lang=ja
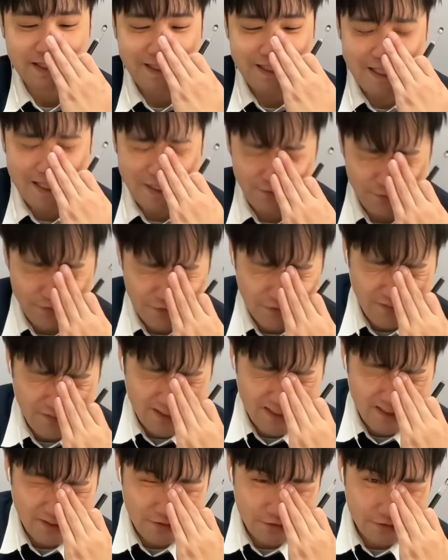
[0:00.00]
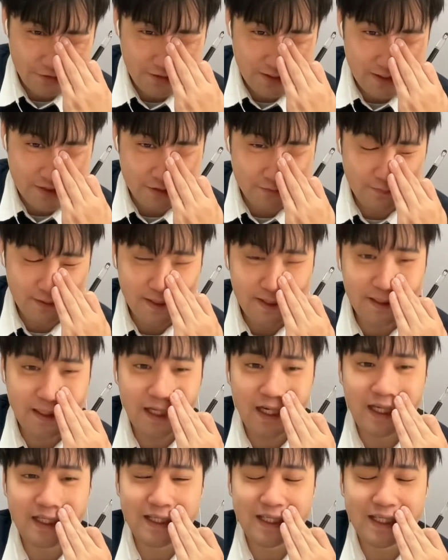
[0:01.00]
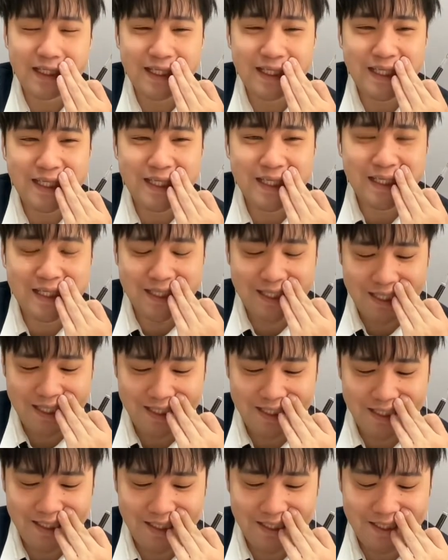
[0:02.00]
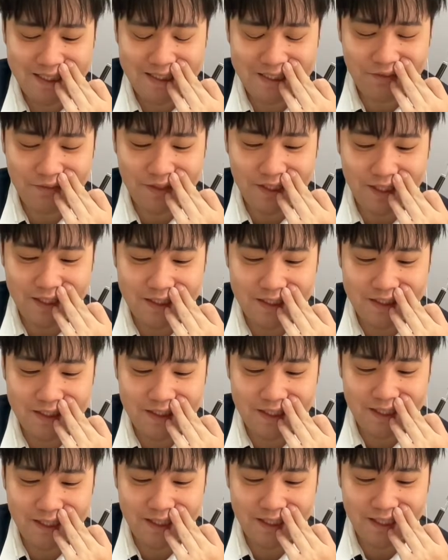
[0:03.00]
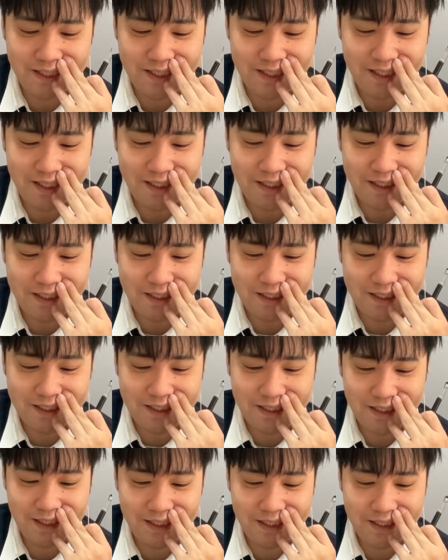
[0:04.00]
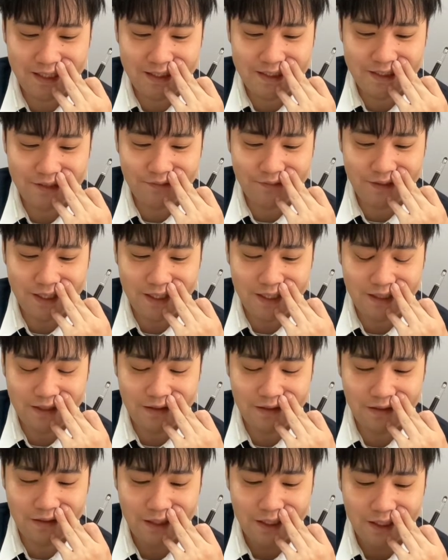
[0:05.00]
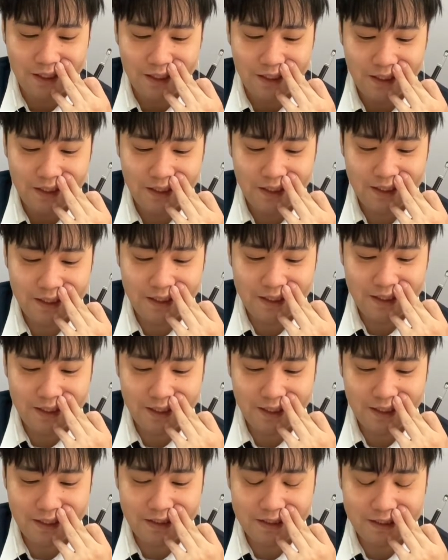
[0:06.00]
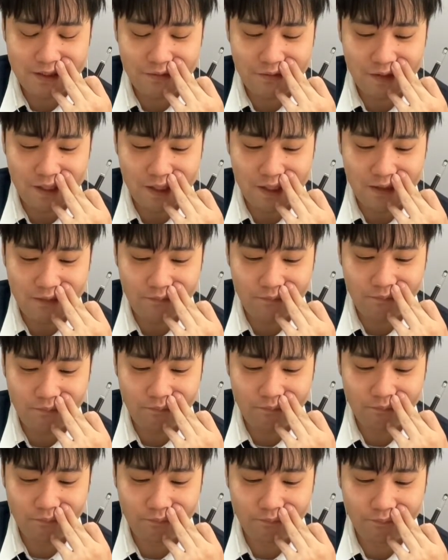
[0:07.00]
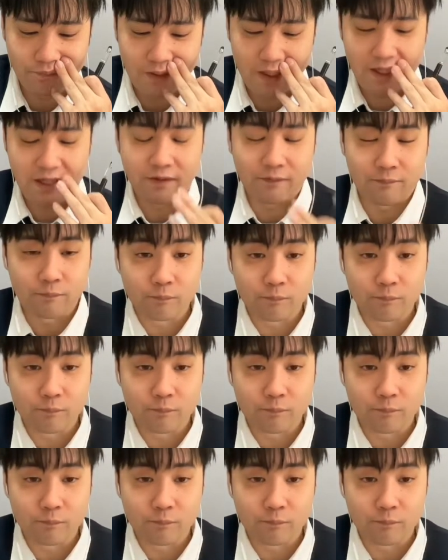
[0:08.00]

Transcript: や、どうしようかな、どうしようかな、椿狙いでいっかいだけ引いちゃおうか。いっかいだけ、いっかいだけ引いちゃおうか。いっかいだけ引いちゃおうか。はい。